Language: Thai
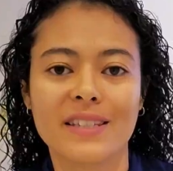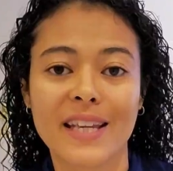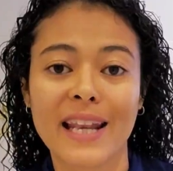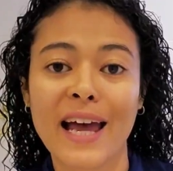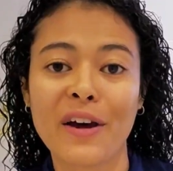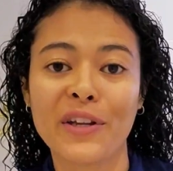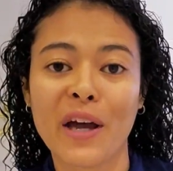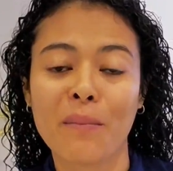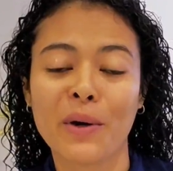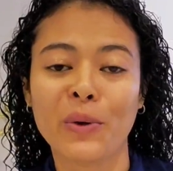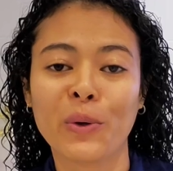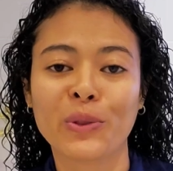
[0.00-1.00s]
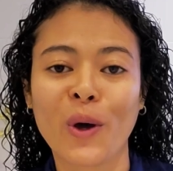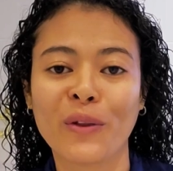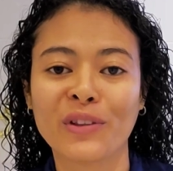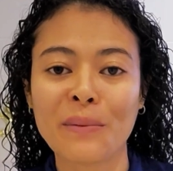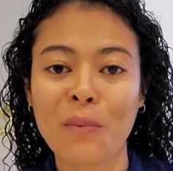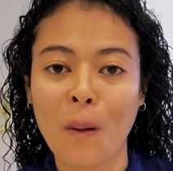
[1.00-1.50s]
สร็จแล้วเดี๋ยวมาดูตอน
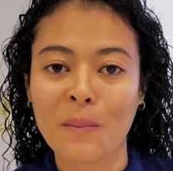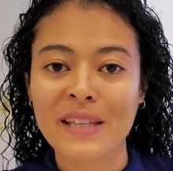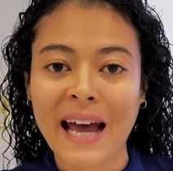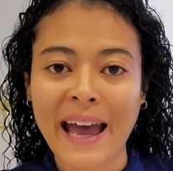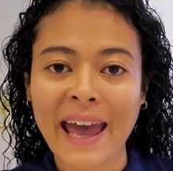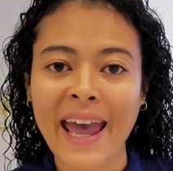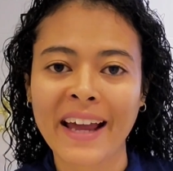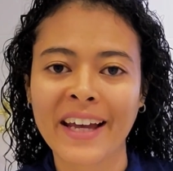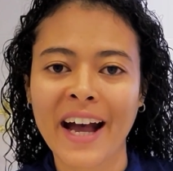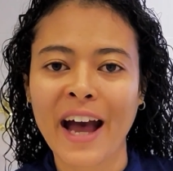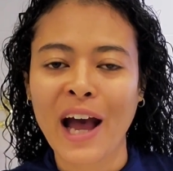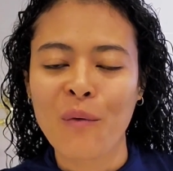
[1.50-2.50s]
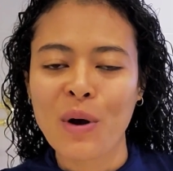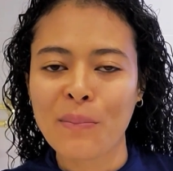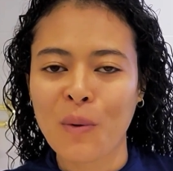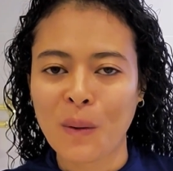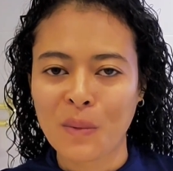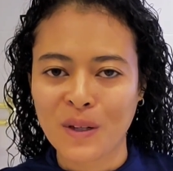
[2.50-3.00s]
ที่ผมสาแห้งนะคะ ว่า
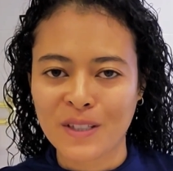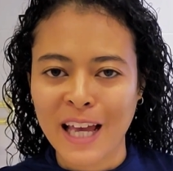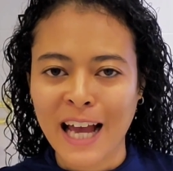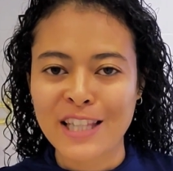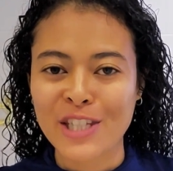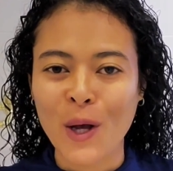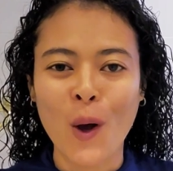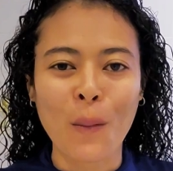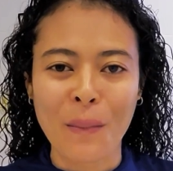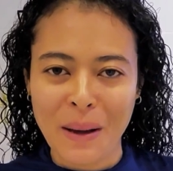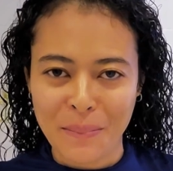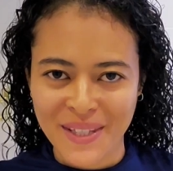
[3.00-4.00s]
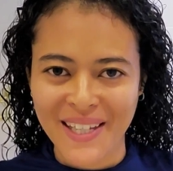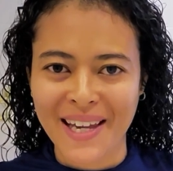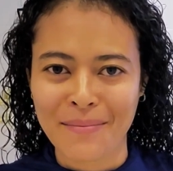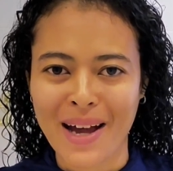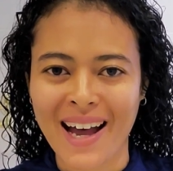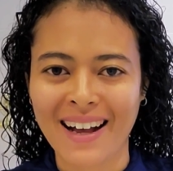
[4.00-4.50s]
ผมของสาจะออกมาเป็นยังไง
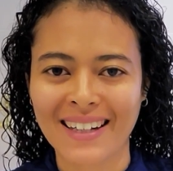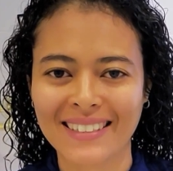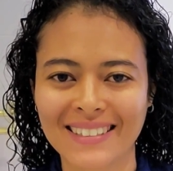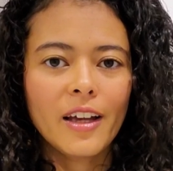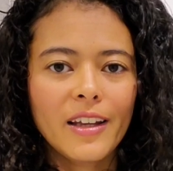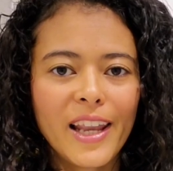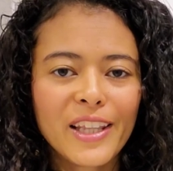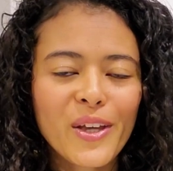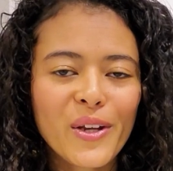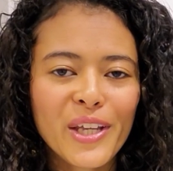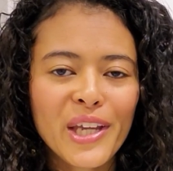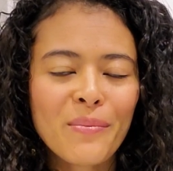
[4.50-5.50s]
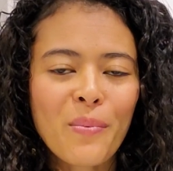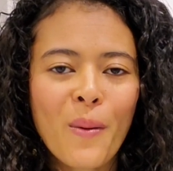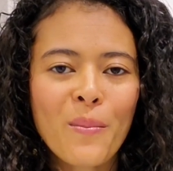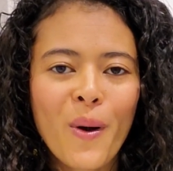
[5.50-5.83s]
บ้าง และตอนนี้ผม